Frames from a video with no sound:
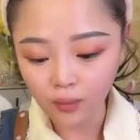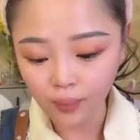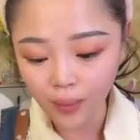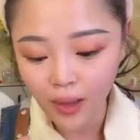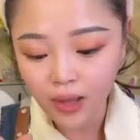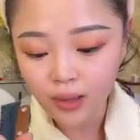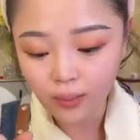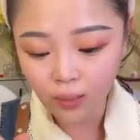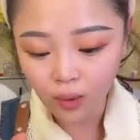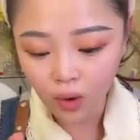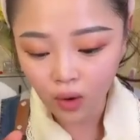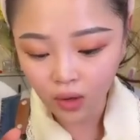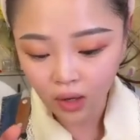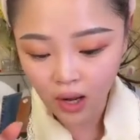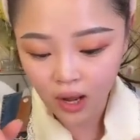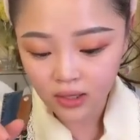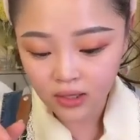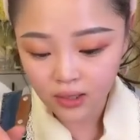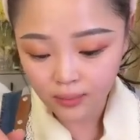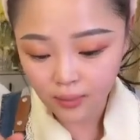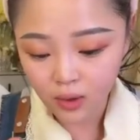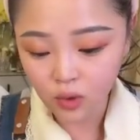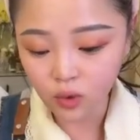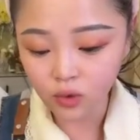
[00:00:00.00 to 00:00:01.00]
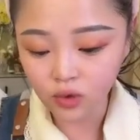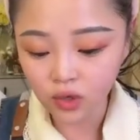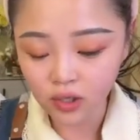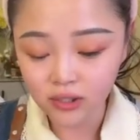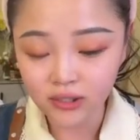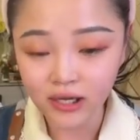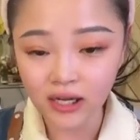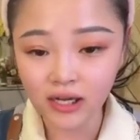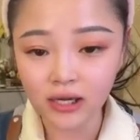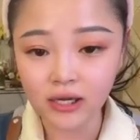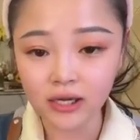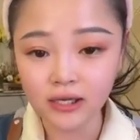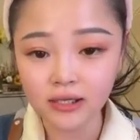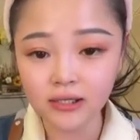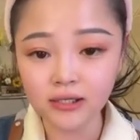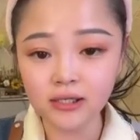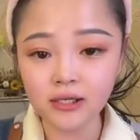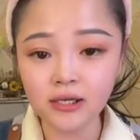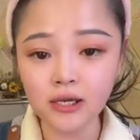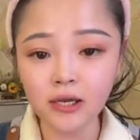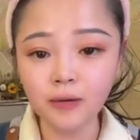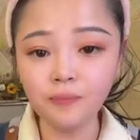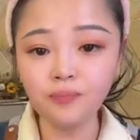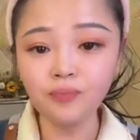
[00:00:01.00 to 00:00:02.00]
哈，掰的不好看。你们回到家可以
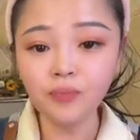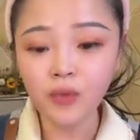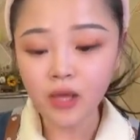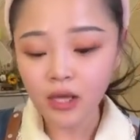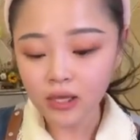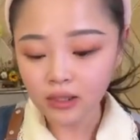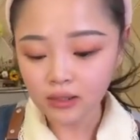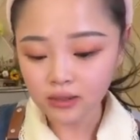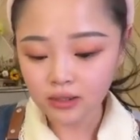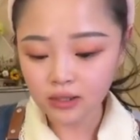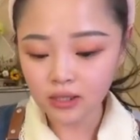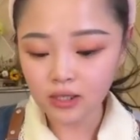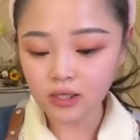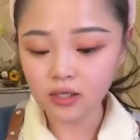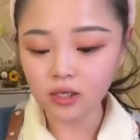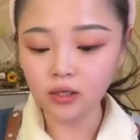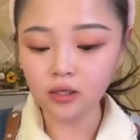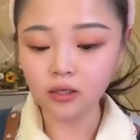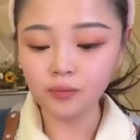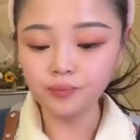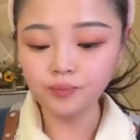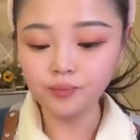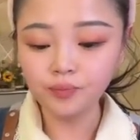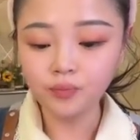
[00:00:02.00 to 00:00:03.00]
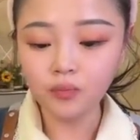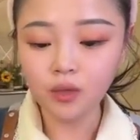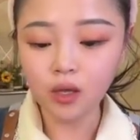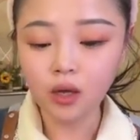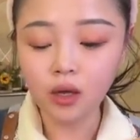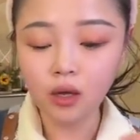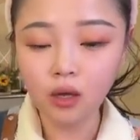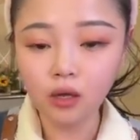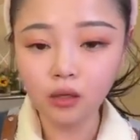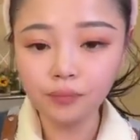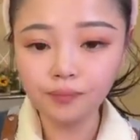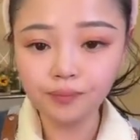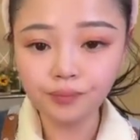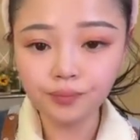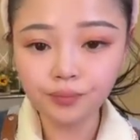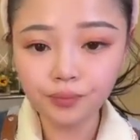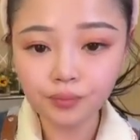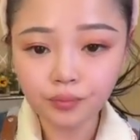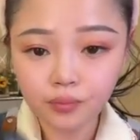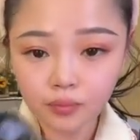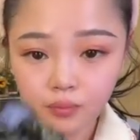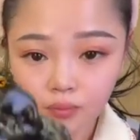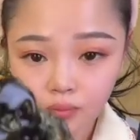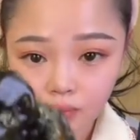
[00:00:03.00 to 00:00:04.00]
切，切成嗯
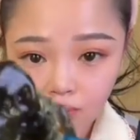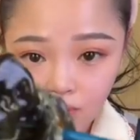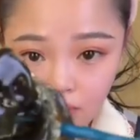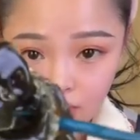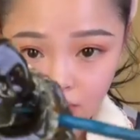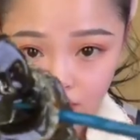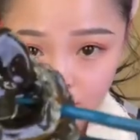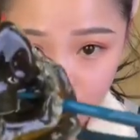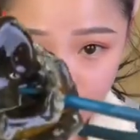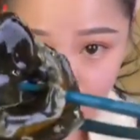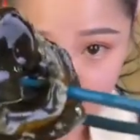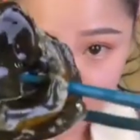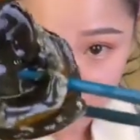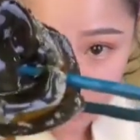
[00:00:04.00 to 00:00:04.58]
块儿啊，